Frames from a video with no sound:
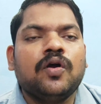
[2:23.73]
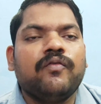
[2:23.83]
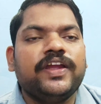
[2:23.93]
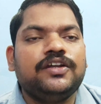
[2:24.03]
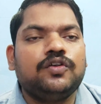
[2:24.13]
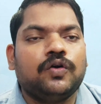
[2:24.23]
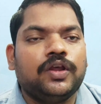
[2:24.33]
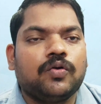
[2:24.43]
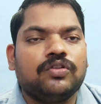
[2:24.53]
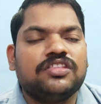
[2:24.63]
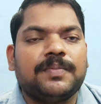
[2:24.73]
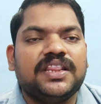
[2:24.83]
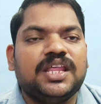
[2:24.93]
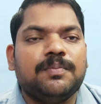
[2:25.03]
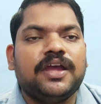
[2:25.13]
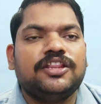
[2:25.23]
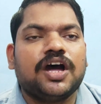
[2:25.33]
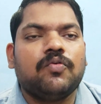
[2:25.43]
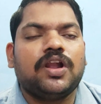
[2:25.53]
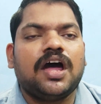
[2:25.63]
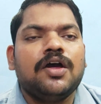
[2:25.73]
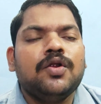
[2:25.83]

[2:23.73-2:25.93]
కువైట్ లోని కొంతమంది మేధావుల